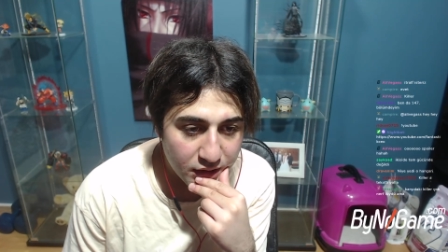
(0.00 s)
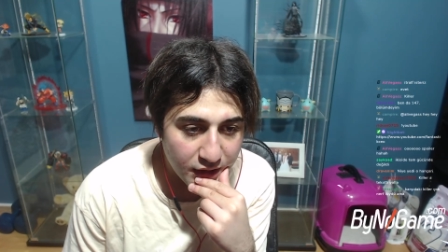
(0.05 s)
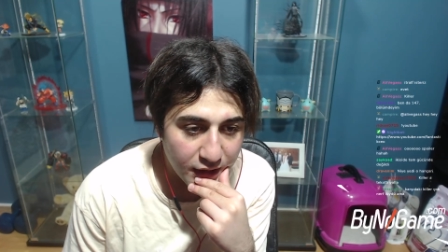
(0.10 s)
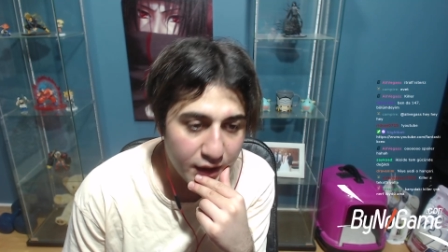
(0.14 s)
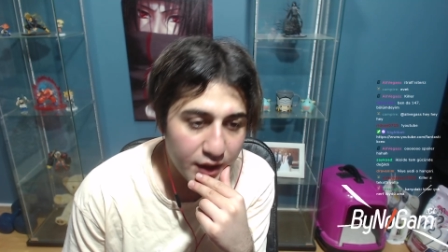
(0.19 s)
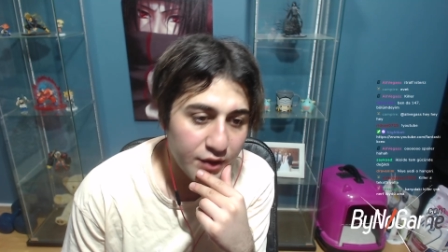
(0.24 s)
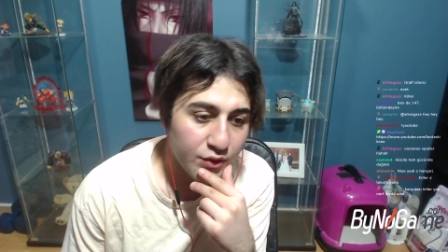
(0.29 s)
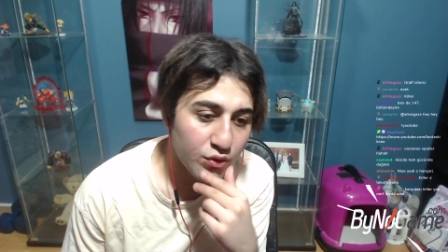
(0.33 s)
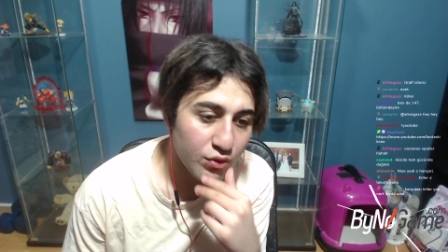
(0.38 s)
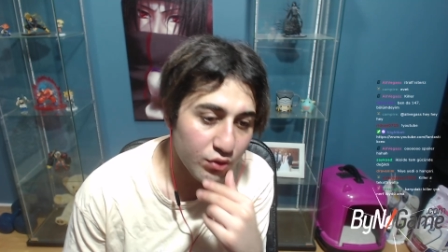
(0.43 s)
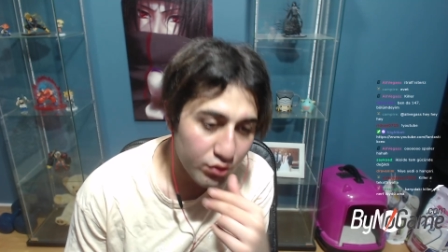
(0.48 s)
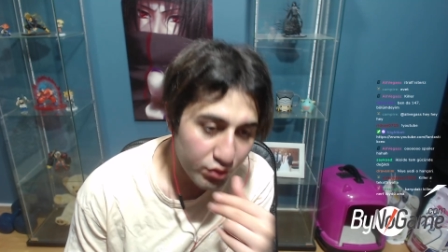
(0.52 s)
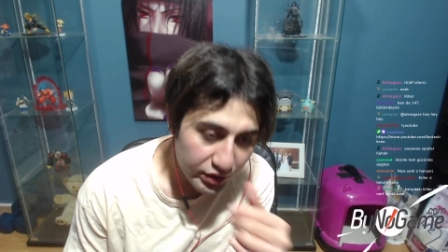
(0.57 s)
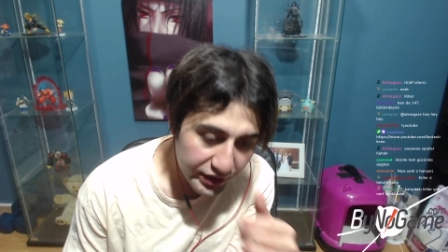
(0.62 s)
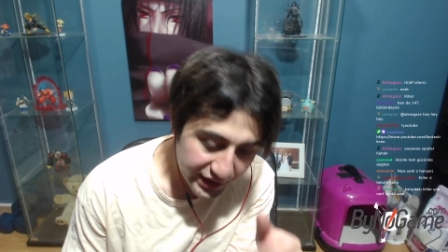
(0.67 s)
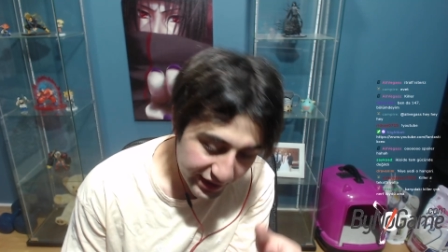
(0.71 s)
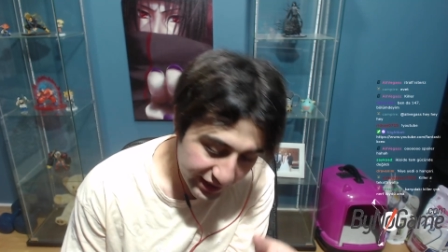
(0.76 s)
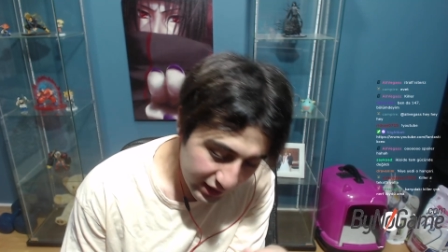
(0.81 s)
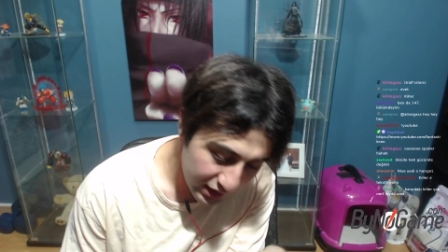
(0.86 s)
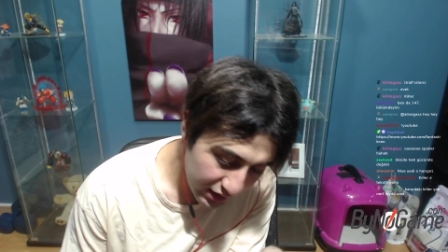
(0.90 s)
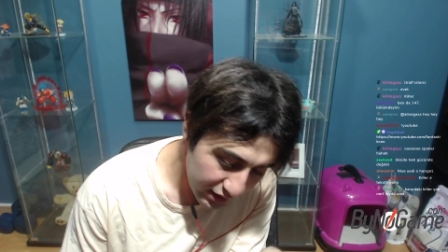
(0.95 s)
en
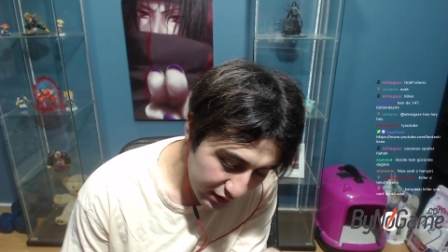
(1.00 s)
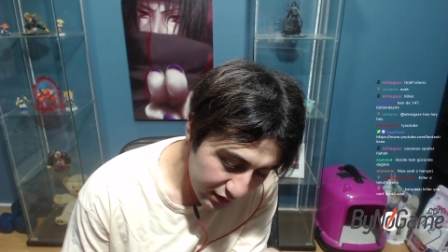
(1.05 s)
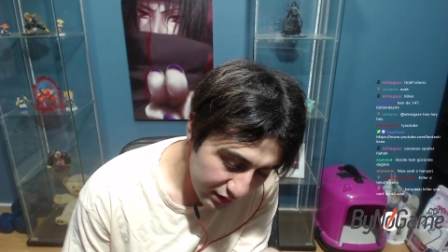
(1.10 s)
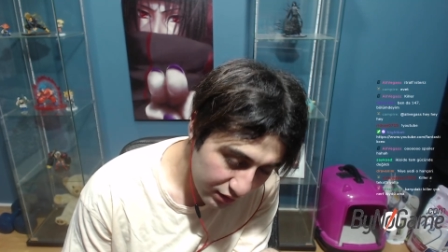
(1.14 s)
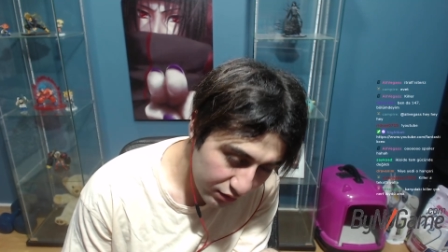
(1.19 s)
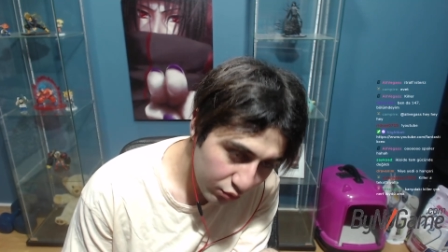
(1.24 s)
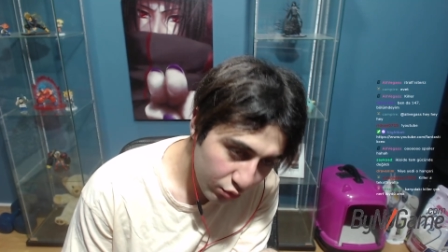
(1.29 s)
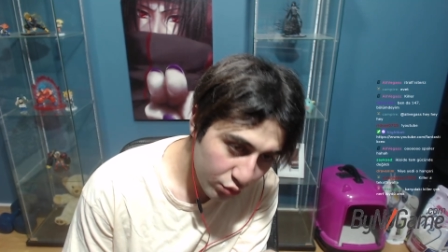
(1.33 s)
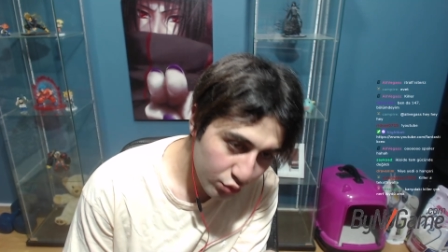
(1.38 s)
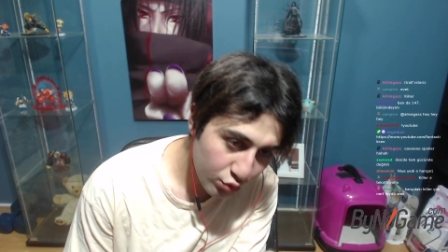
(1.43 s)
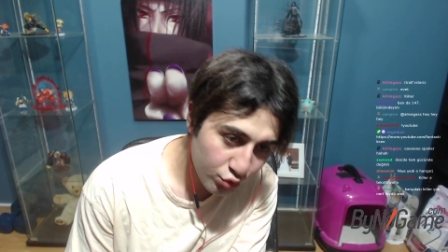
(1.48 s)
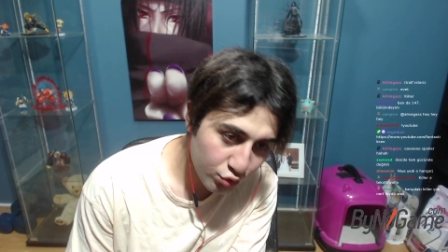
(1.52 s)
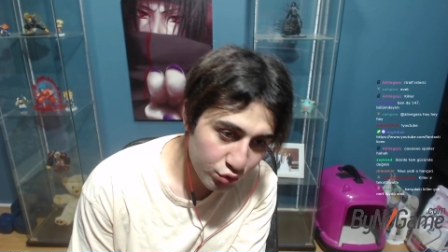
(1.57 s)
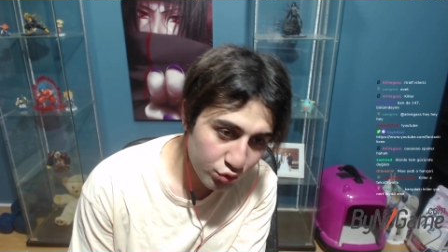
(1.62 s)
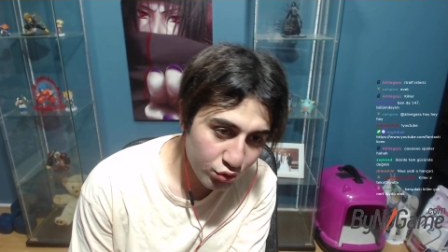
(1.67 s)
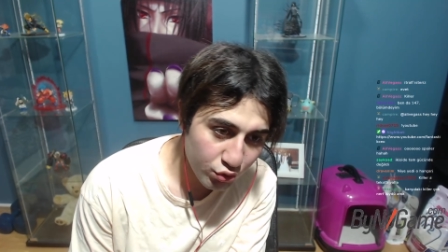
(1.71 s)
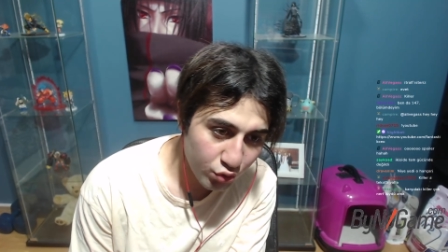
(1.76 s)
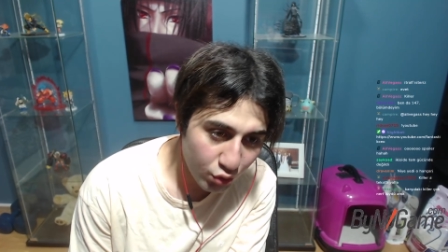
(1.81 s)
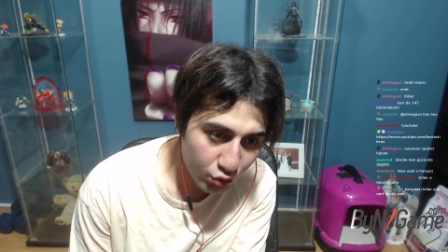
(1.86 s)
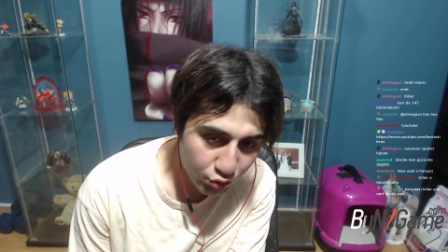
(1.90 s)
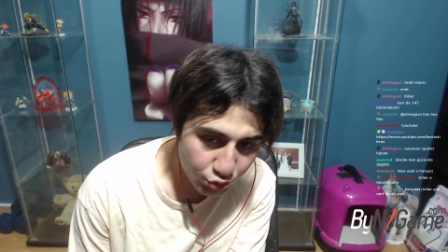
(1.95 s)
Killer'ın
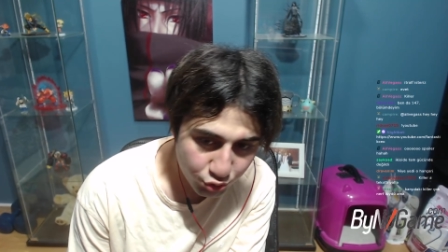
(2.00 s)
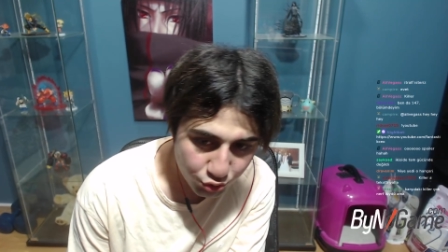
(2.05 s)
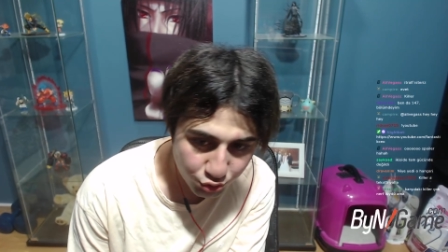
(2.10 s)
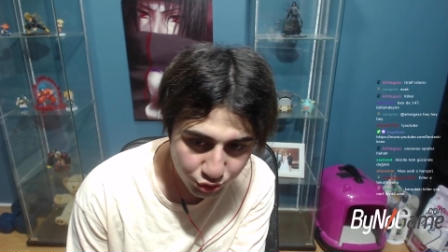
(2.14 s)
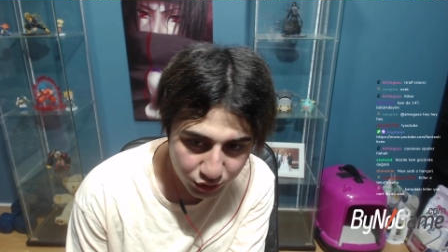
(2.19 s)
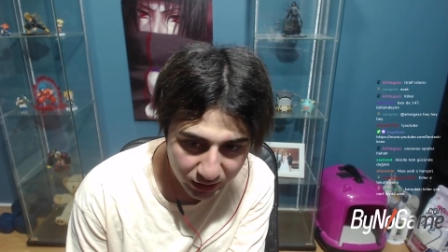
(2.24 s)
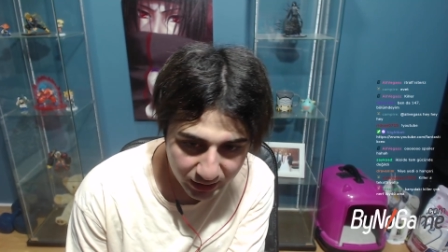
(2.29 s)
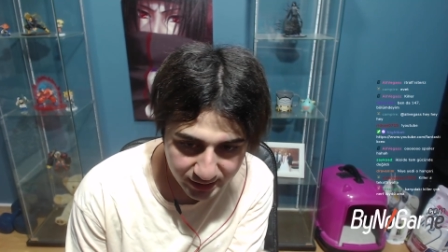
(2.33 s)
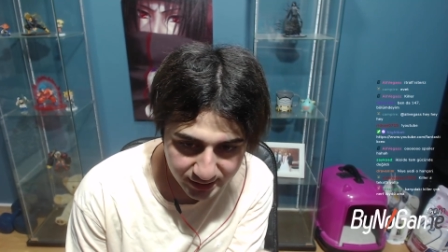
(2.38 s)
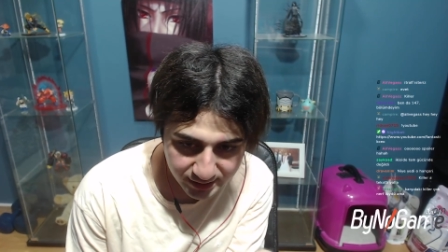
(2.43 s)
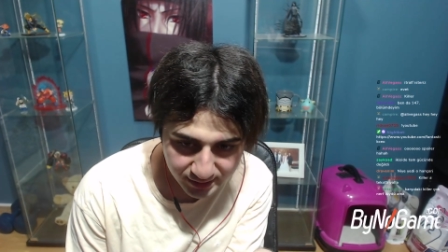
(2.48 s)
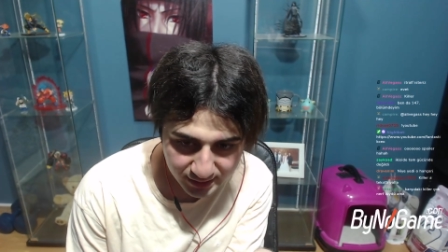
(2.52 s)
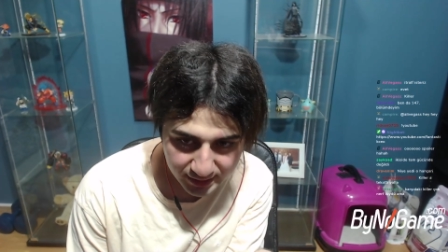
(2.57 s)
konuştuğunu konuşacağız.